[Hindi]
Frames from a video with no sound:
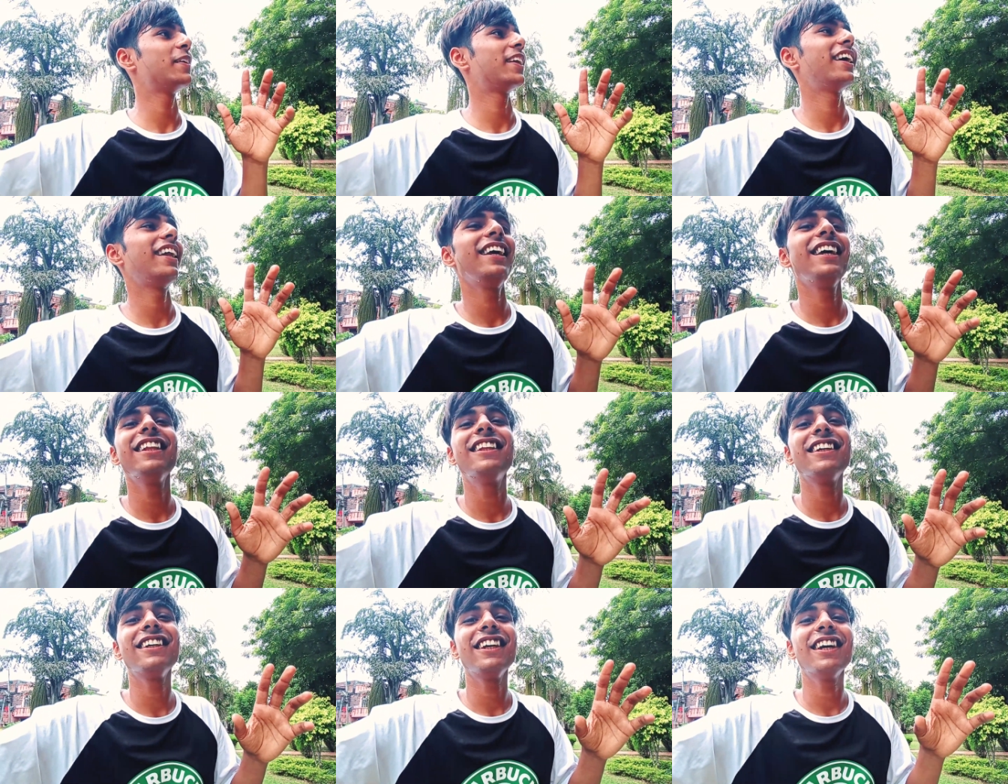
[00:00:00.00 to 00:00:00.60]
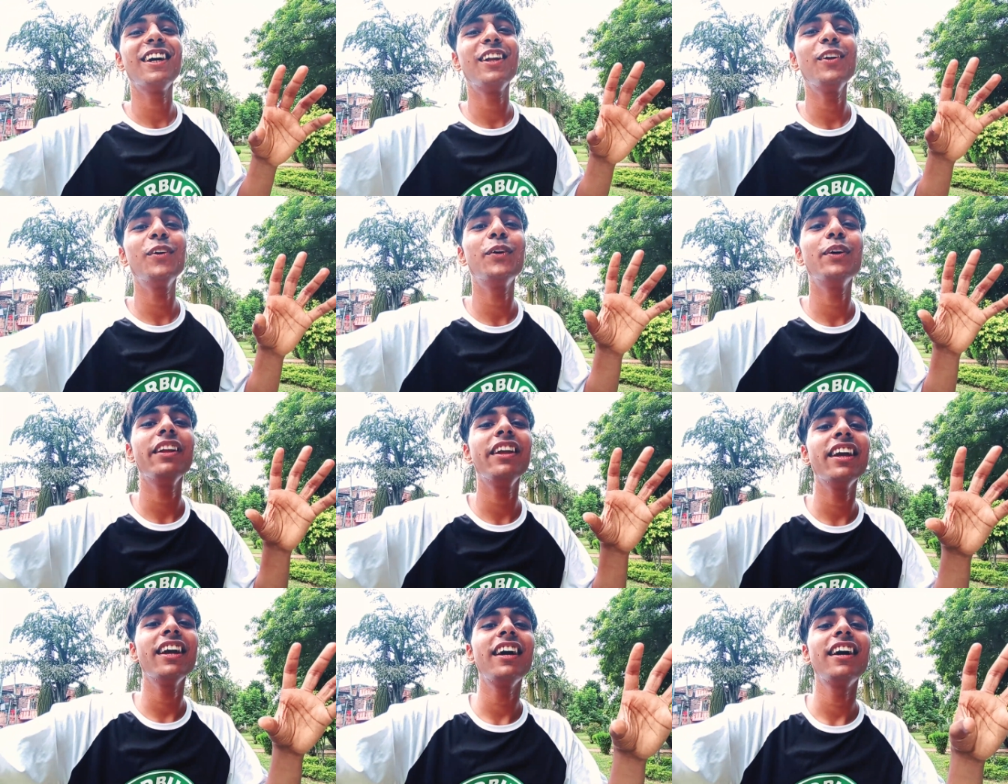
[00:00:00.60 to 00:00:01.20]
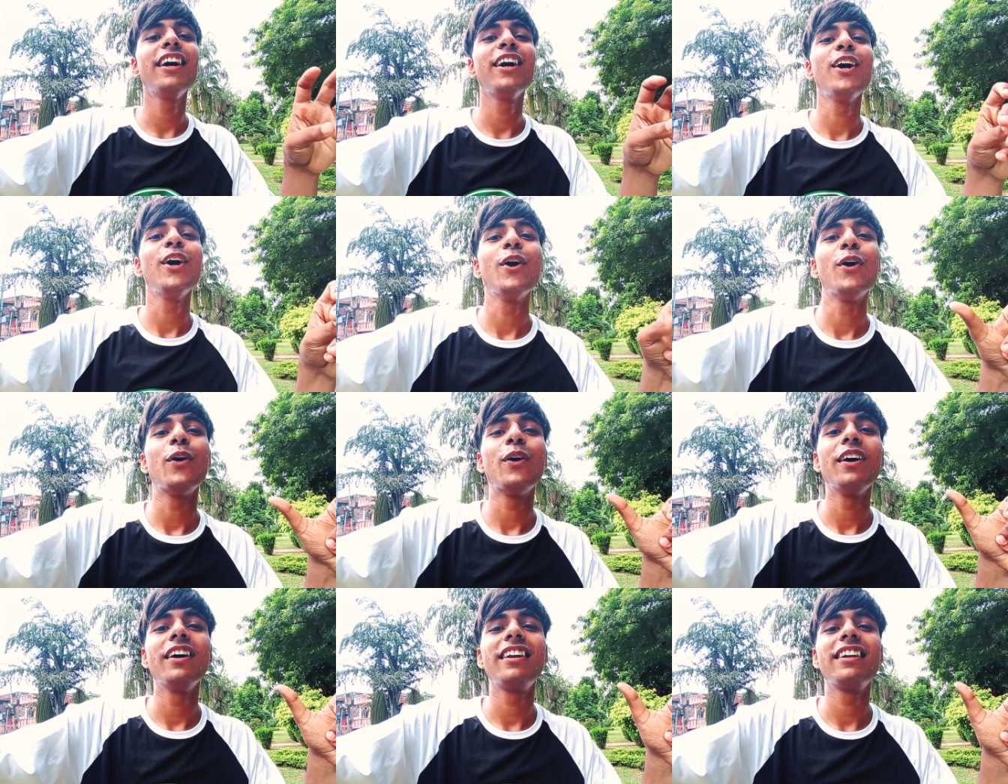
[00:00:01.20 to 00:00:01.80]
रील बनाने की तैयारी हो रही है
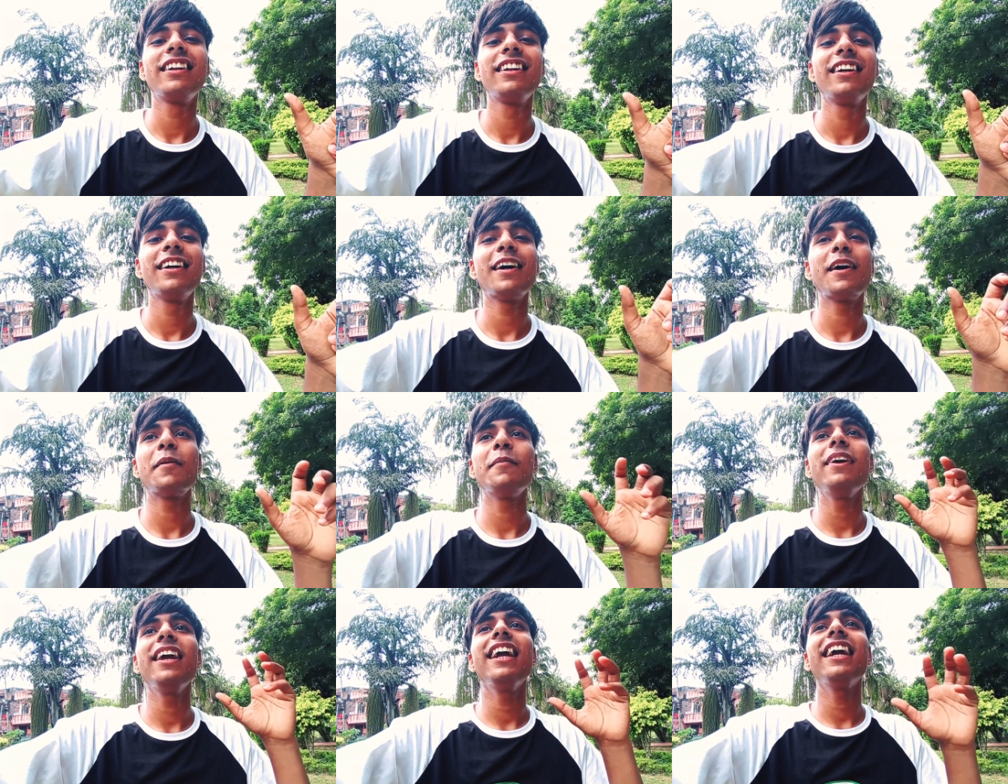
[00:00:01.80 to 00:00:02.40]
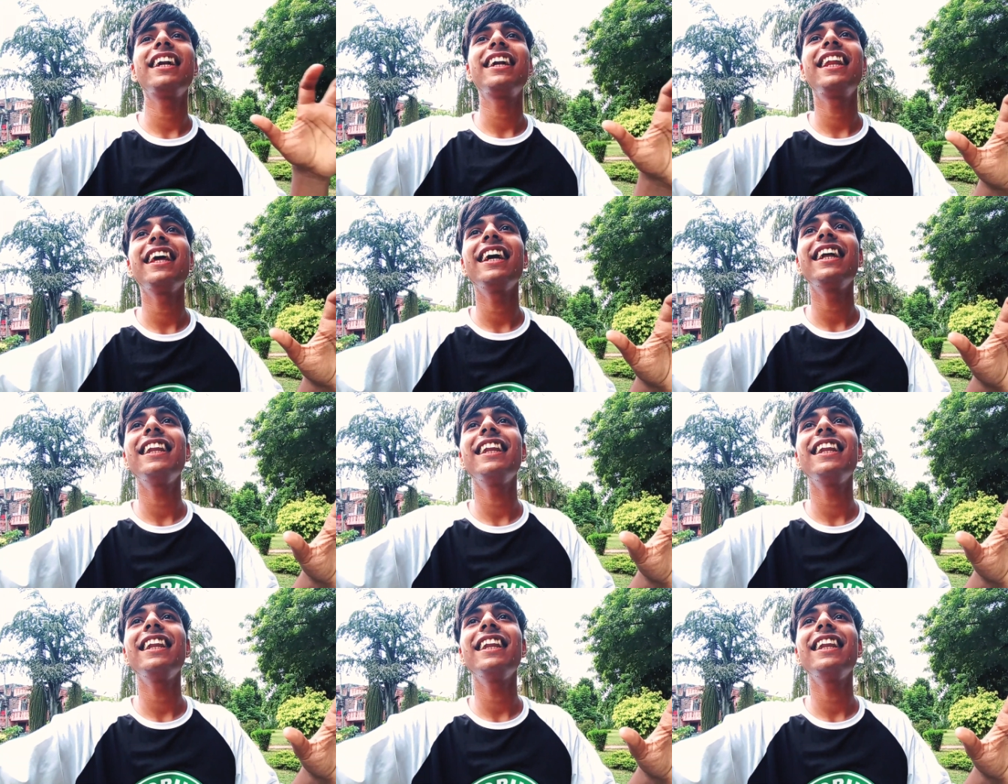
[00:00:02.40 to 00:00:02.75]
और अभी एक